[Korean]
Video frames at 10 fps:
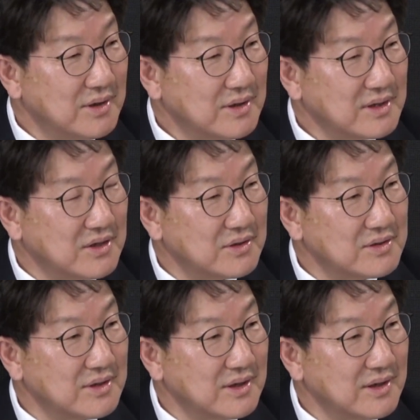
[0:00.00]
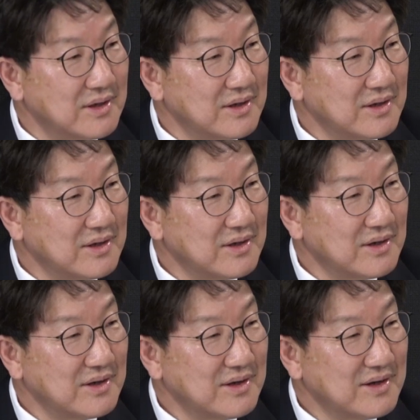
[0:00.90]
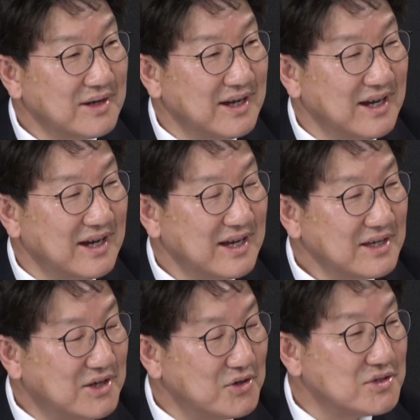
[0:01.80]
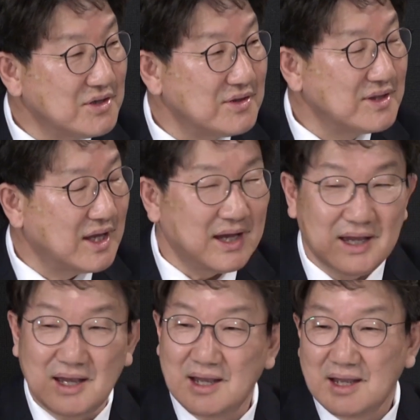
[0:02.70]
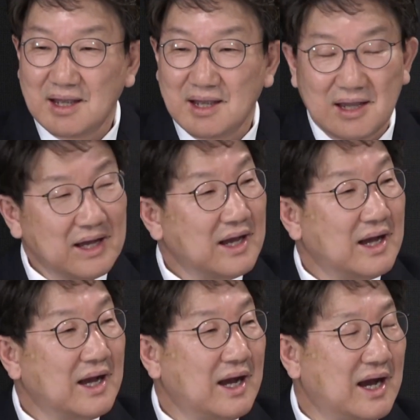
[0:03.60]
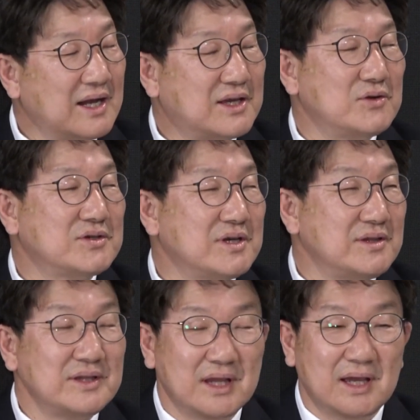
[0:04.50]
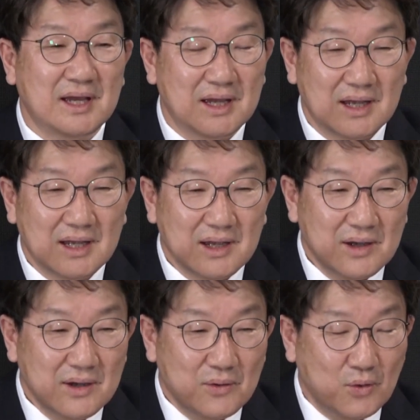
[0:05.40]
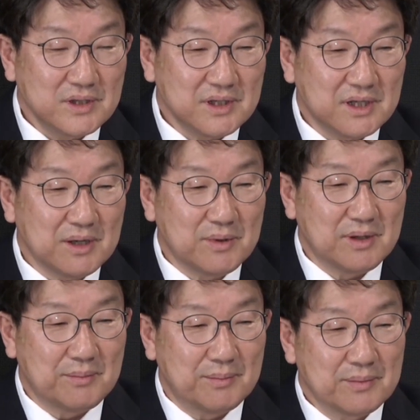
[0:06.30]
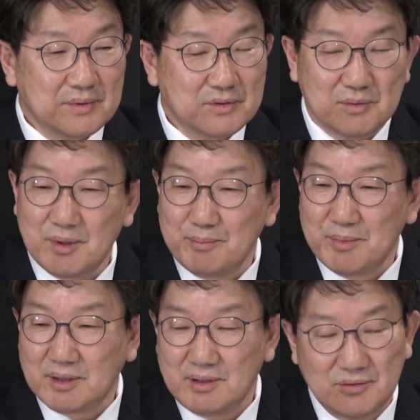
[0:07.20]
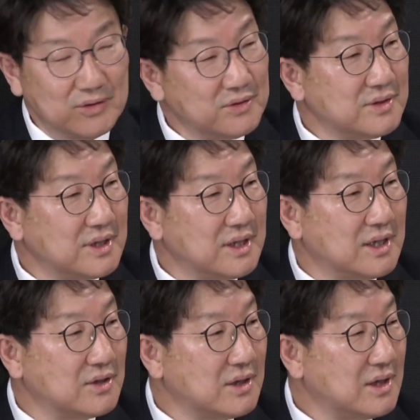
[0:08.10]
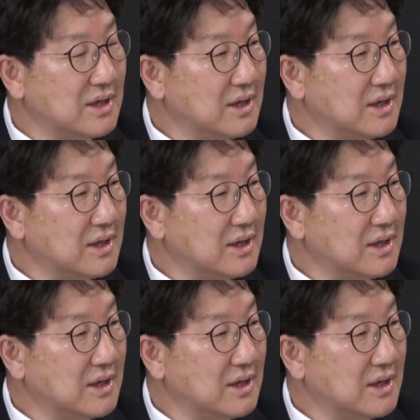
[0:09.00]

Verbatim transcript: 아 그런 거 이렇게 미리 말씀하시면 안 됩니다. 아니, 있는데 아, 하실 수도 다시, 다시 교로 있는데 오기 전에 뭐 좀 몇몇 의원들이 네.